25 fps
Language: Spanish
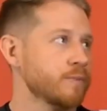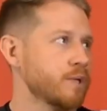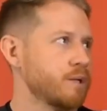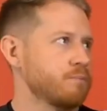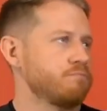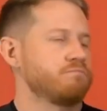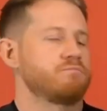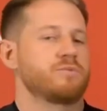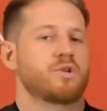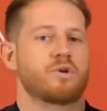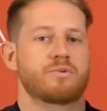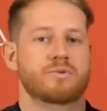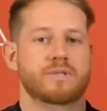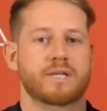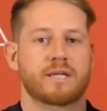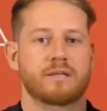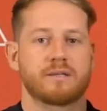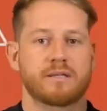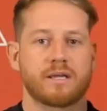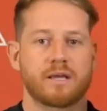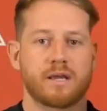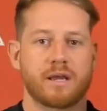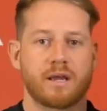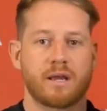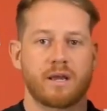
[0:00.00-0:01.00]
No
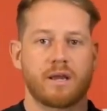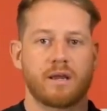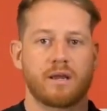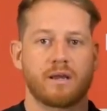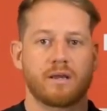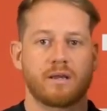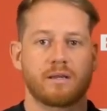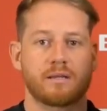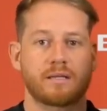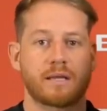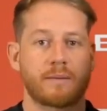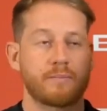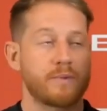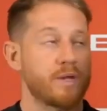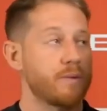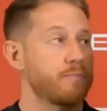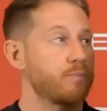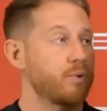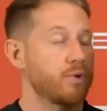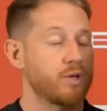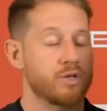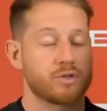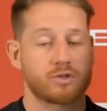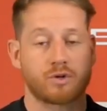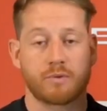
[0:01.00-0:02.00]
obstante, eh, también
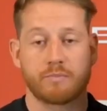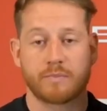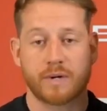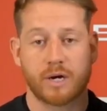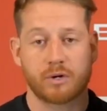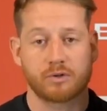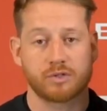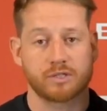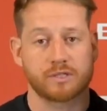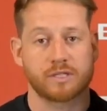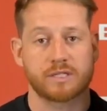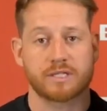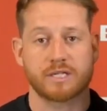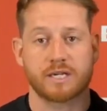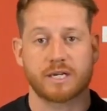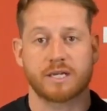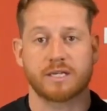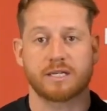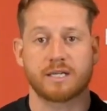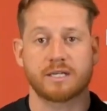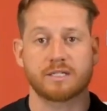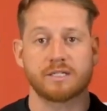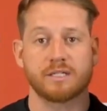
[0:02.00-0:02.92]
podéis compraros esta chaqueta